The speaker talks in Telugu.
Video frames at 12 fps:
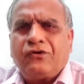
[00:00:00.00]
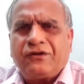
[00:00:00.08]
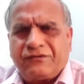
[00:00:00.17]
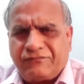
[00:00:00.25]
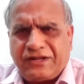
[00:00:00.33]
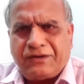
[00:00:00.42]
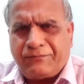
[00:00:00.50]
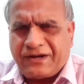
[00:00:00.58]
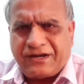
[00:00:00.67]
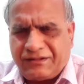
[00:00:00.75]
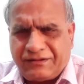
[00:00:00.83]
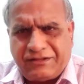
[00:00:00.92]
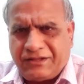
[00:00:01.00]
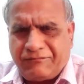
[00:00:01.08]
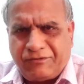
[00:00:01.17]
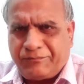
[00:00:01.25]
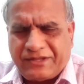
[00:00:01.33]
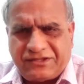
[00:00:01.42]
ఘోరం నేను పాడడం
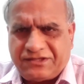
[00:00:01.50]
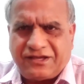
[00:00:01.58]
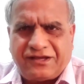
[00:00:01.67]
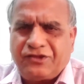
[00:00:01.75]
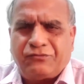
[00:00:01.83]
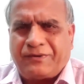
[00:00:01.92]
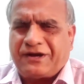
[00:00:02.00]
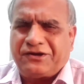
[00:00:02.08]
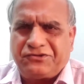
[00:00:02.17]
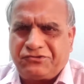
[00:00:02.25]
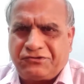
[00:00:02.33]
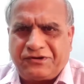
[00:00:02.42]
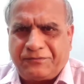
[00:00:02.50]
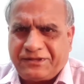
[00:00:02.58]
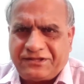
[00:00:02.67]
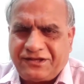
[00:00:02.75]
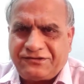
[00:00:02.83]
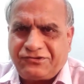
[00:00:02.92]
ఇదేమి పద్యం కాదు పాడొచ్చు కూడా
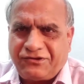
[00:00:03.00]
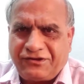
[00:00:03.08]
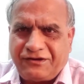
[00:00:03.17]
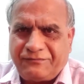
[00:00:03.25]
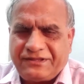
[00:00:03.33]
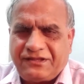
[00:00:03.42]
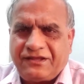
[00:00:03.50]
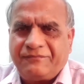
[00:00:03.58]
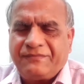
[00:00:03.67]
పద్యాలు శ్లోకాలు పెద్ద